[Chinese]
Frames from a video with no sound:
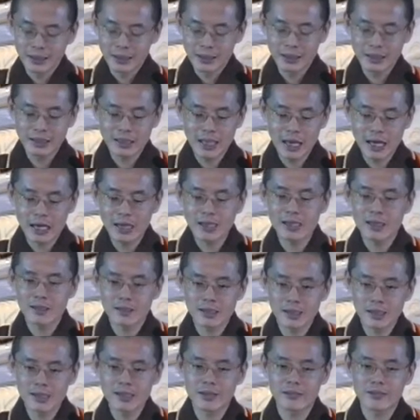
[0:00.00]
那大概要
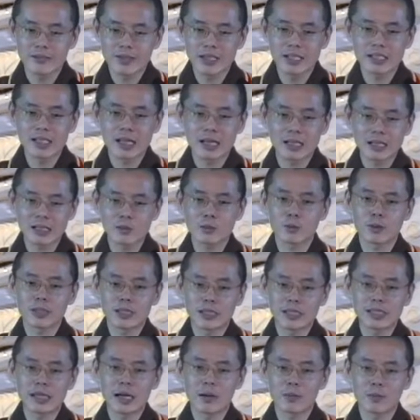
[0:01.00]
申请 visa 住
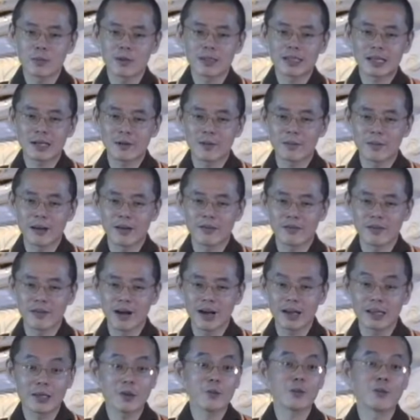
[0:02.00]
新加坡才有办
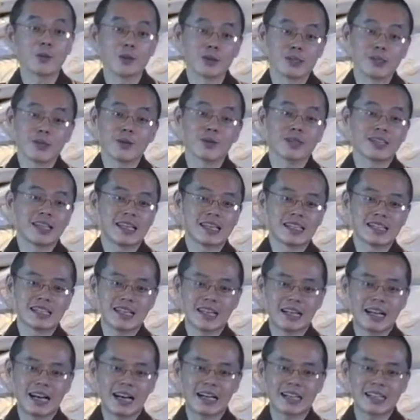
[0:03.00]
法，因为我只有签
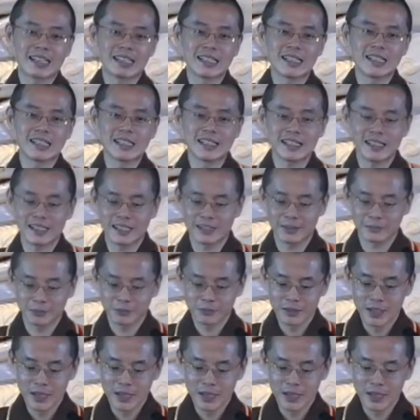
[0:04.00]
证2个星期。